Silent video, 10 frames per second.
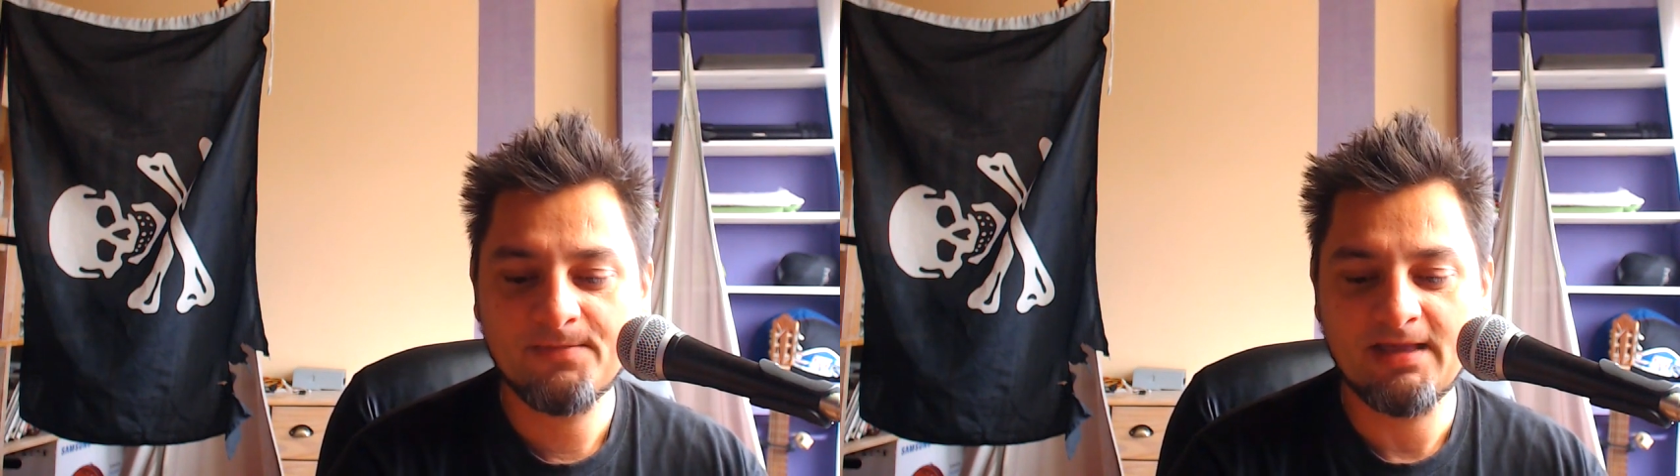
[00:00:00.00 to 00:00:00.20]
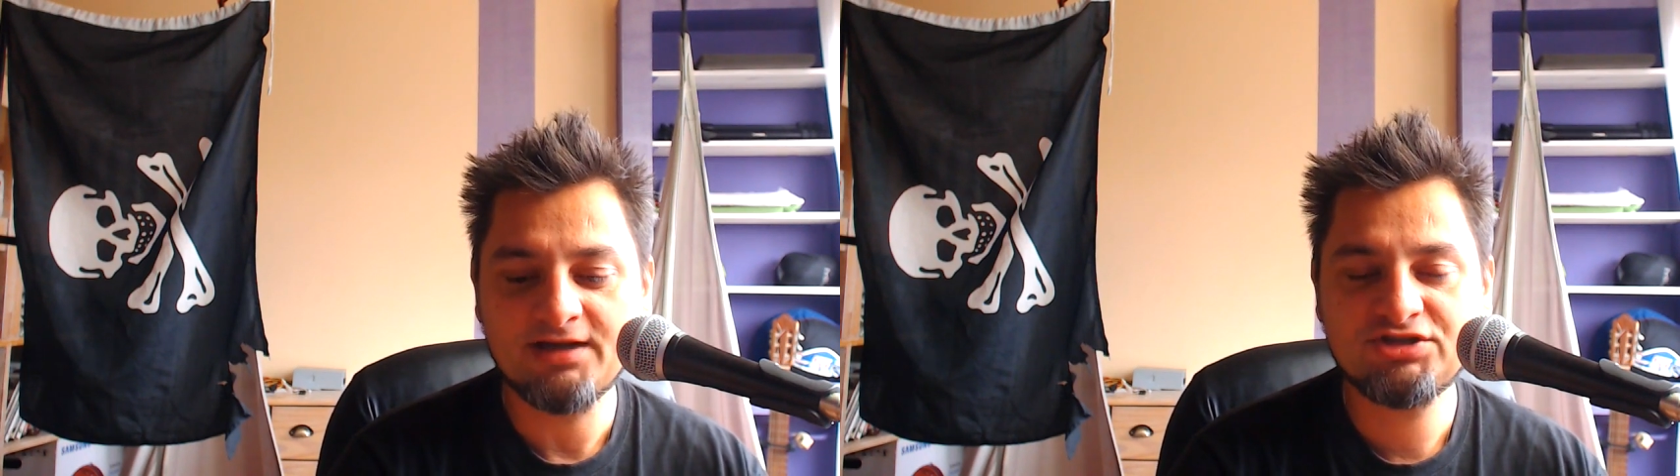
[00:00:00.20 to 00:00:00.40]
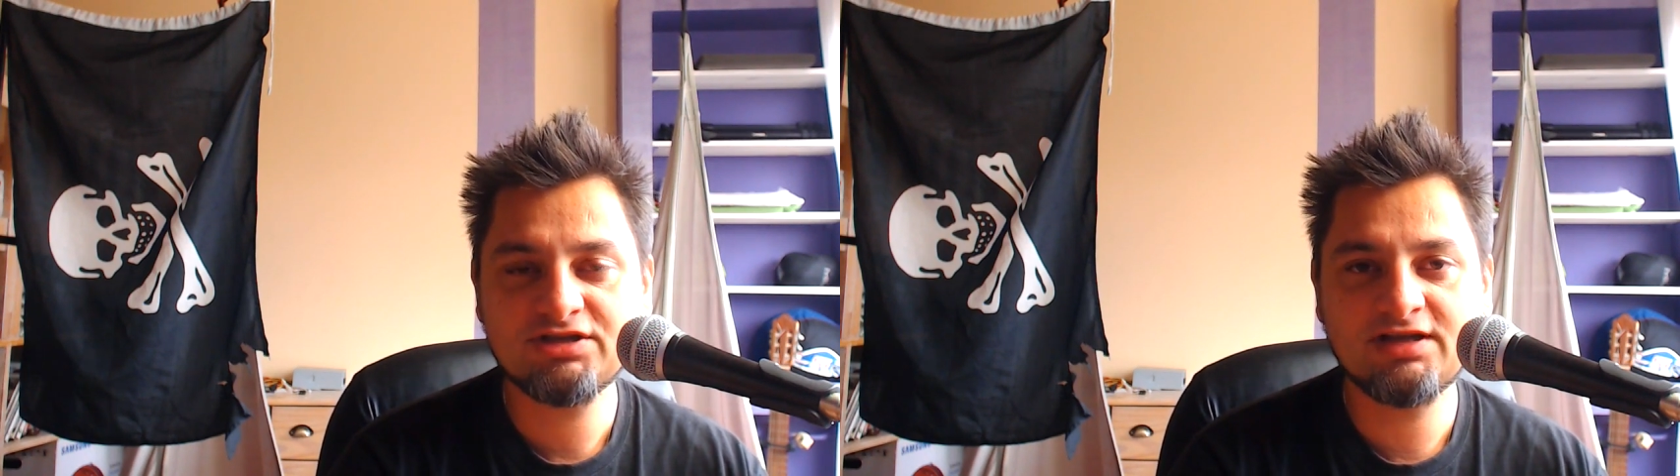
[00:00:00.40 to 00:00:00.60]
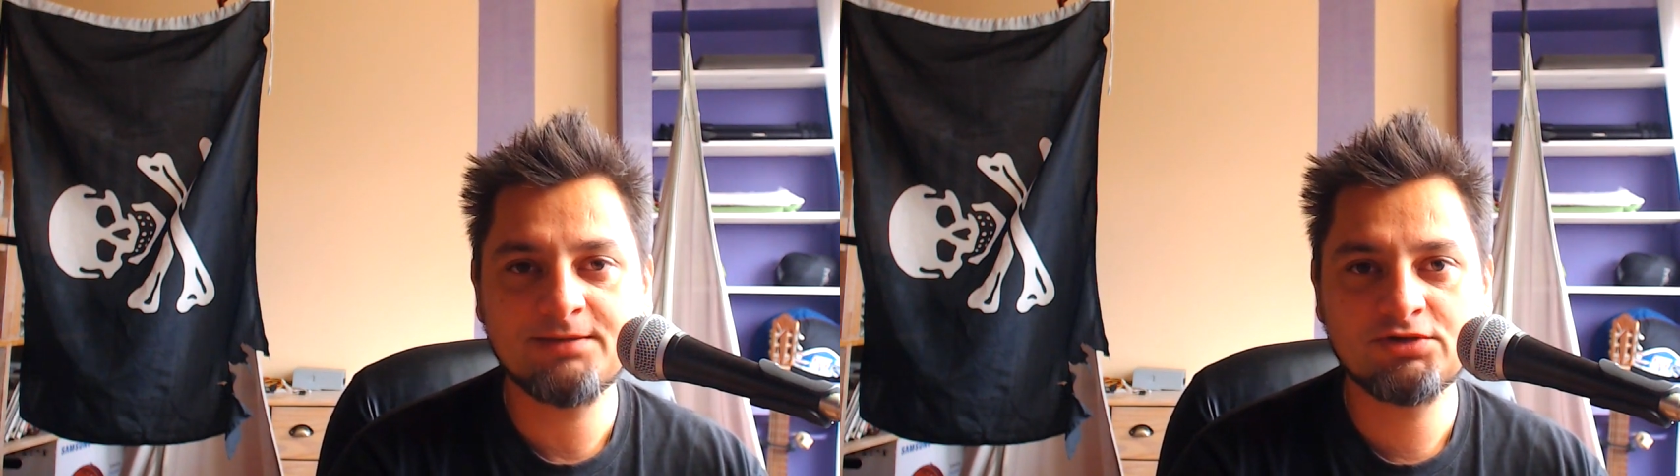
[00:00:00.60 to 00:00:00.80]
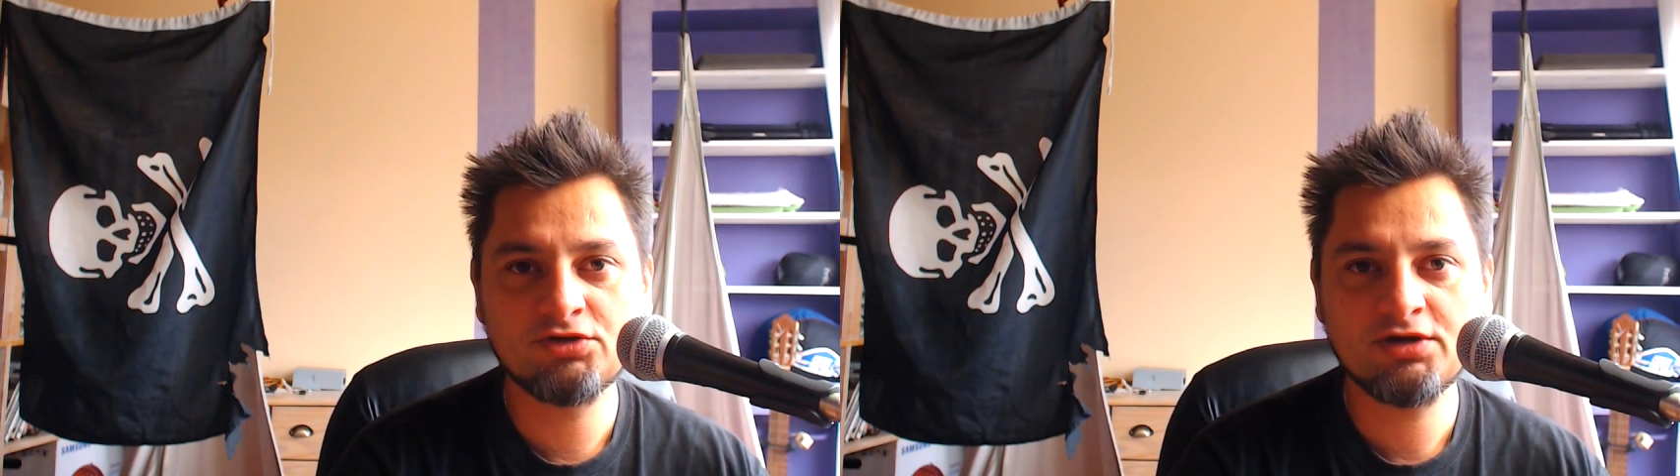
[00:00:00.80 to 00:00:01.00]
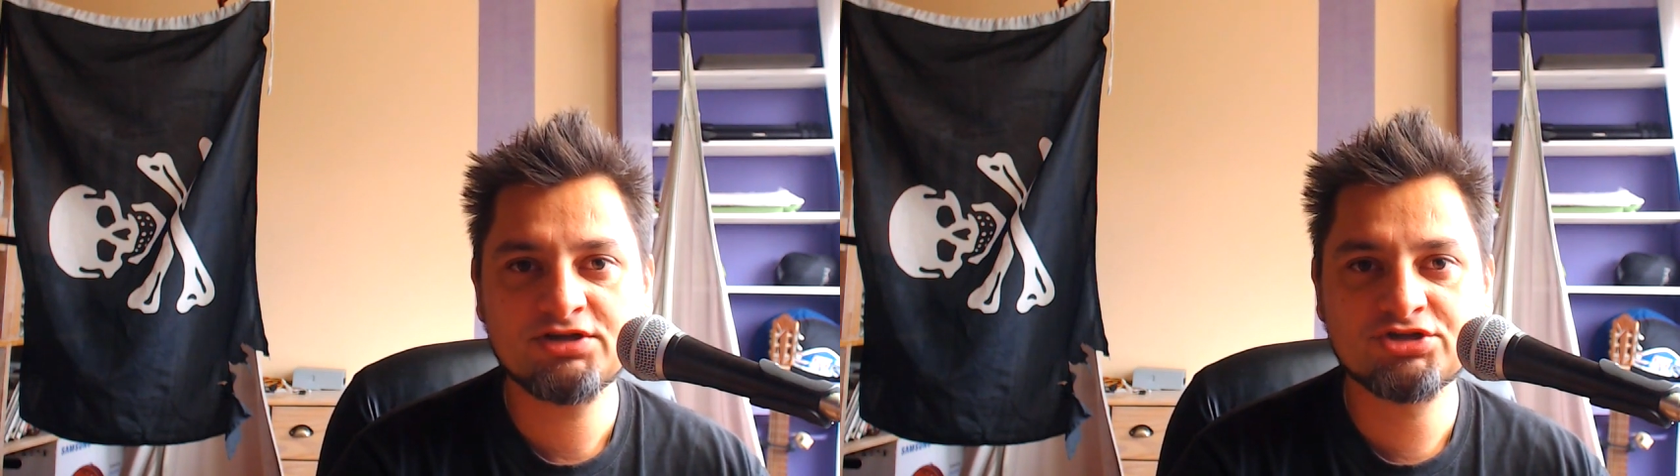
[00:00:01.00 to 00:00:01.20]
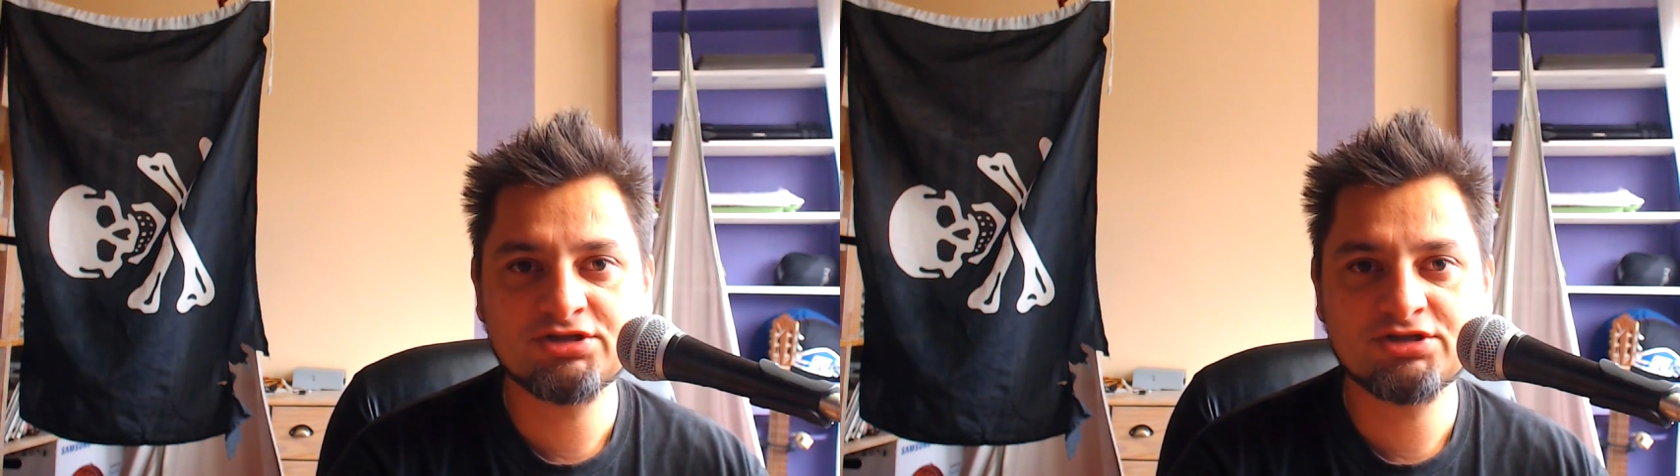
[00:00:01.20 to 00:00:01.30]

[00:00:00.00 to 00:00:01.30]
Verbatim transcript: dajcie nam trochę